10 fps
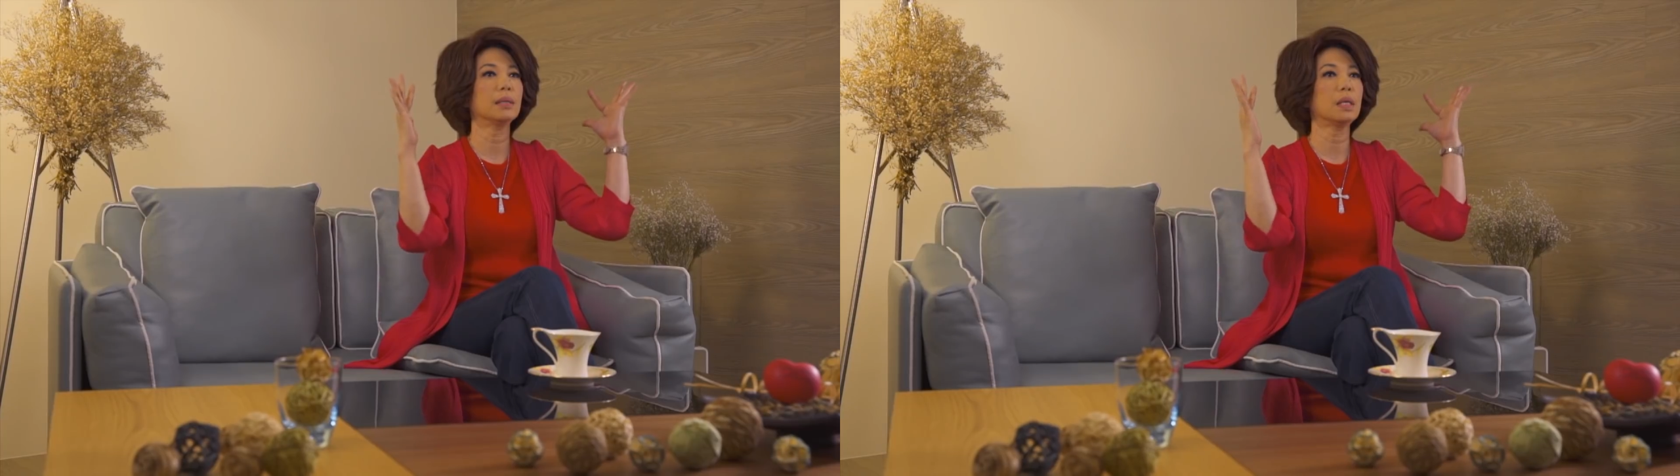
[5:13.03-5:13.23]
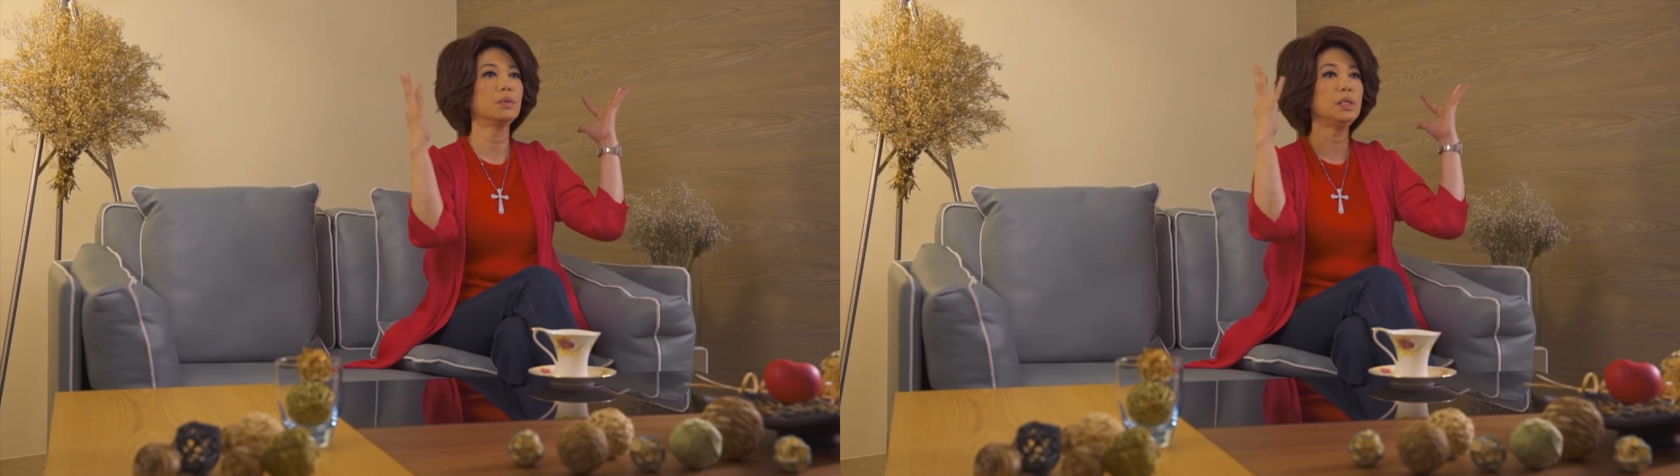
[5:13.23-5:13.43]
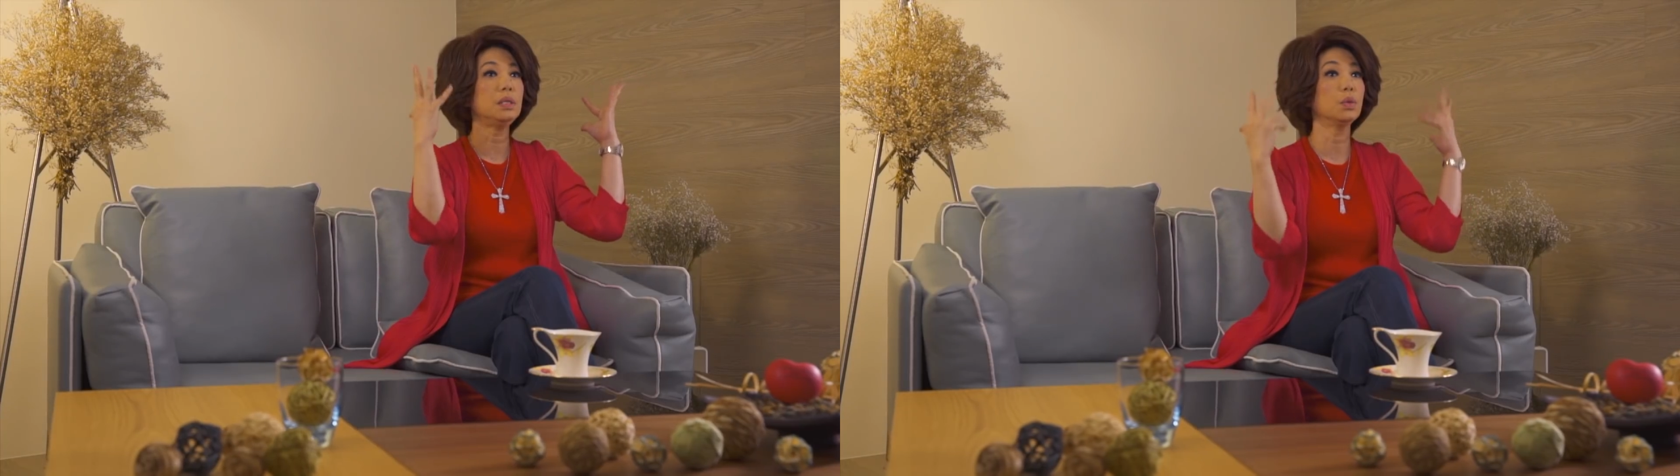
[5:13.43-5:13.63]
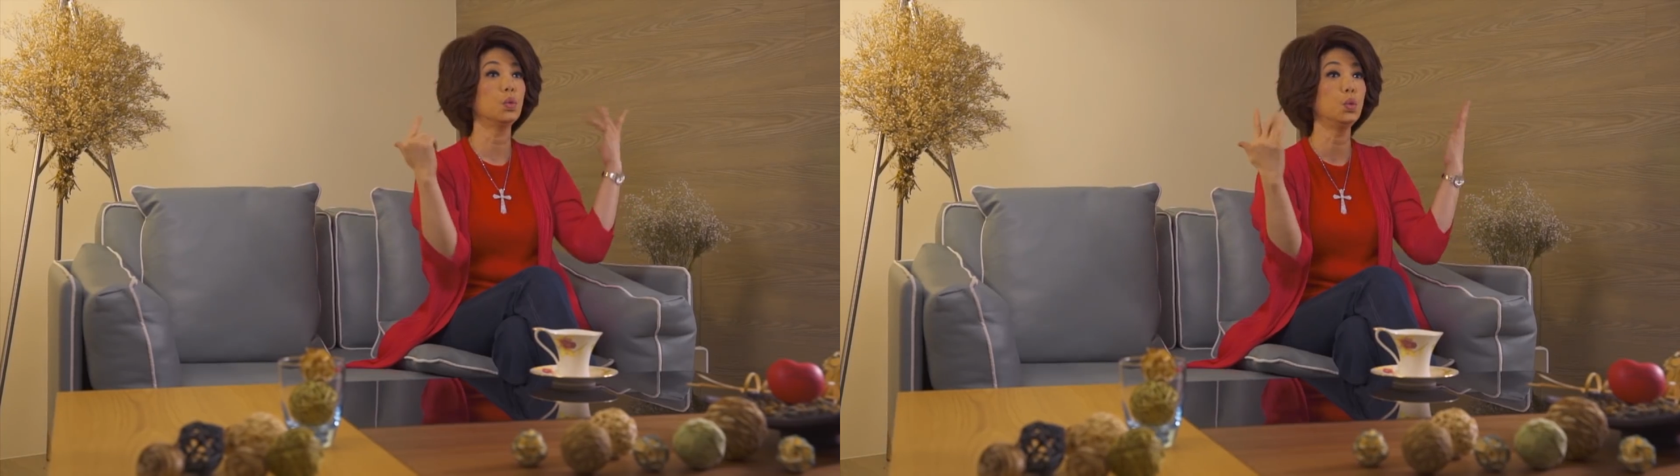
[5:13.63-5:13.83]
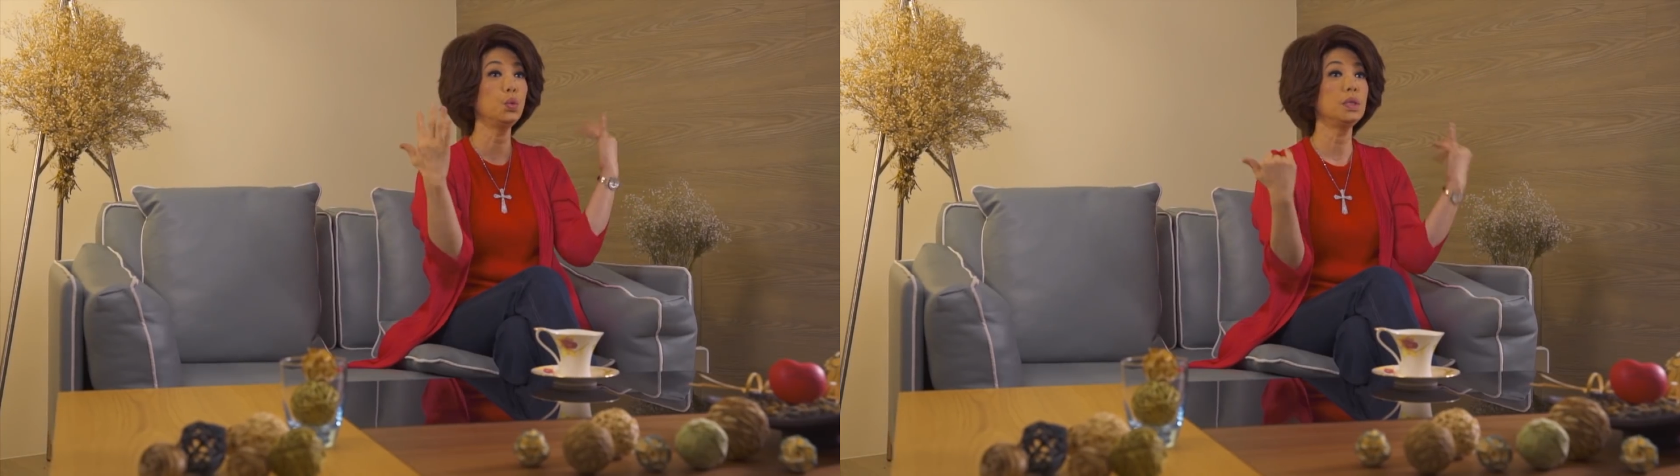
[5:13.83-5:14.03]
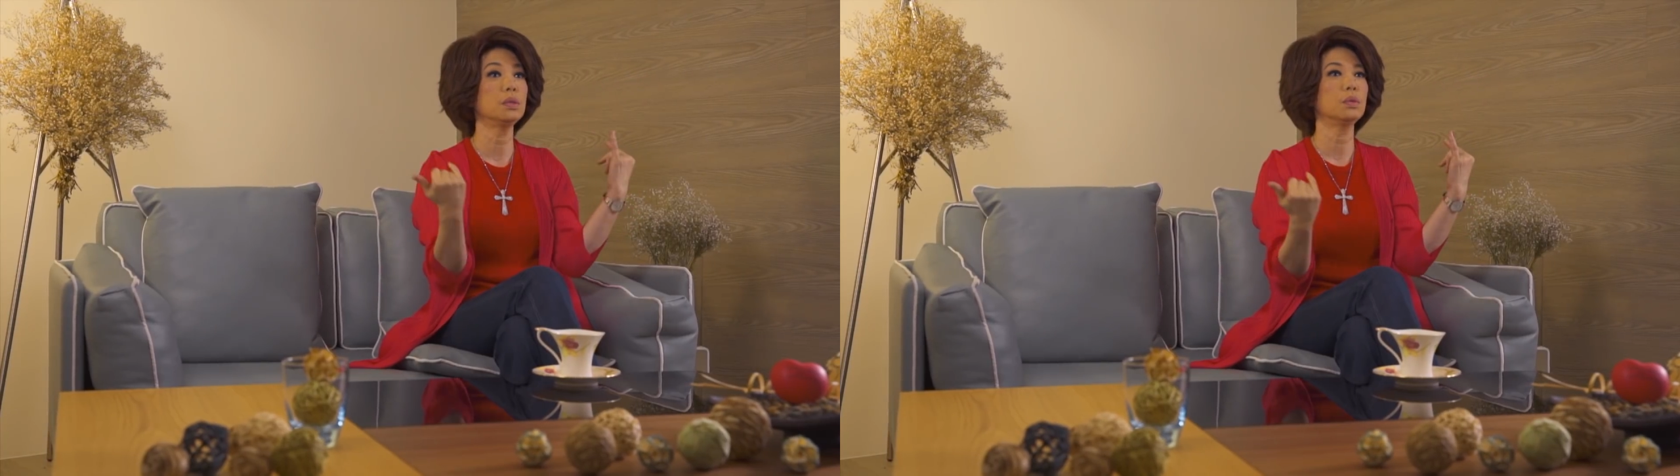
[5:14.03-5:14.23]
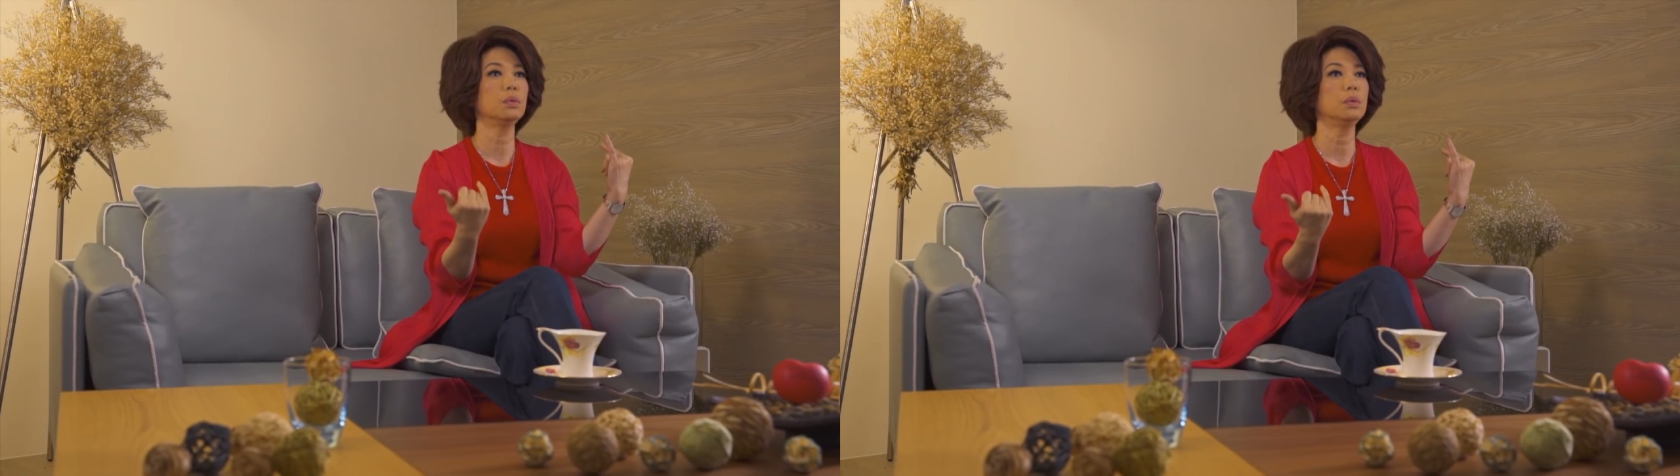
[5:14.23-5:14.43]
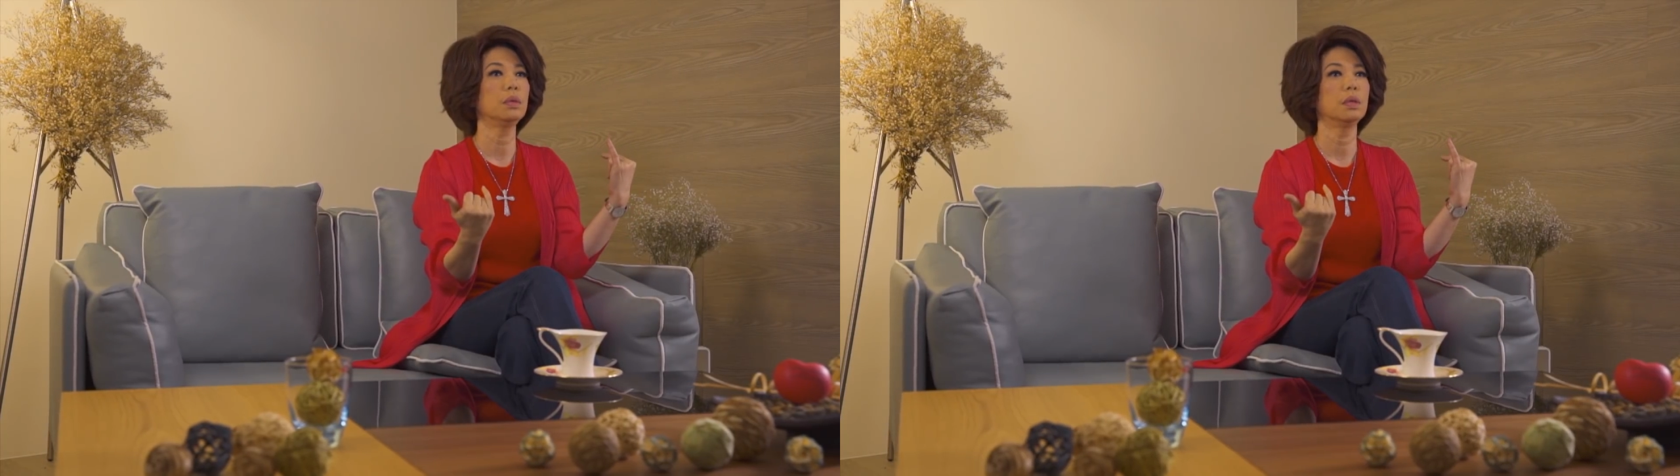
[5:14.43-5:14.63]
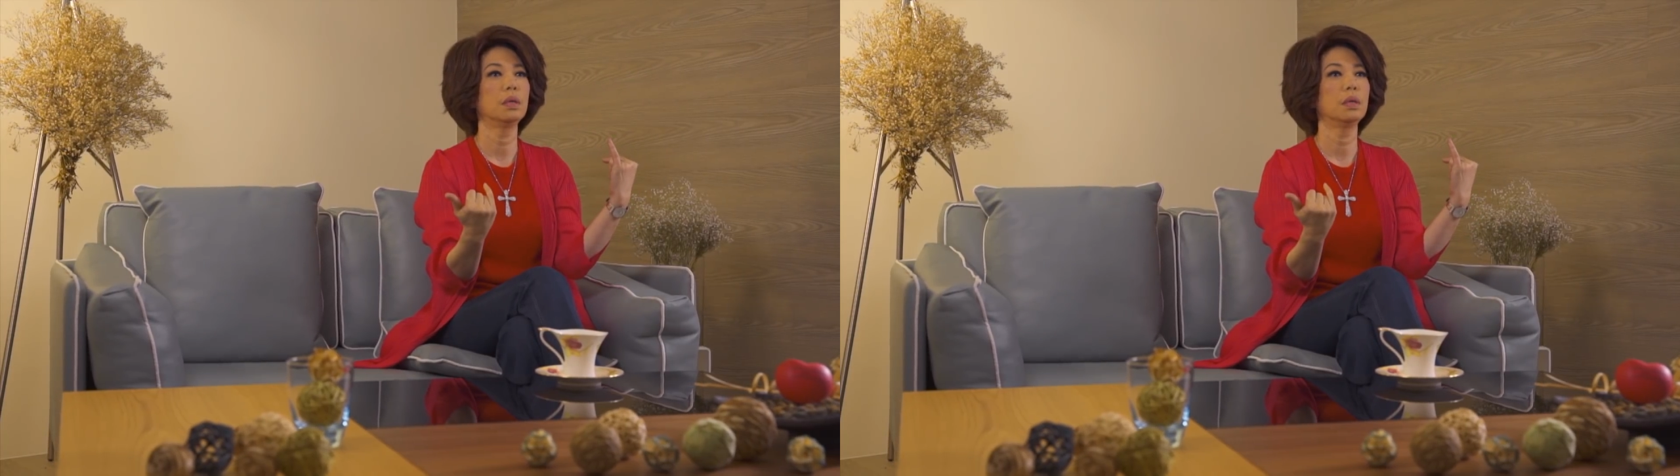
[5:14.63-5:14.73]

他就一直哭，一直哭。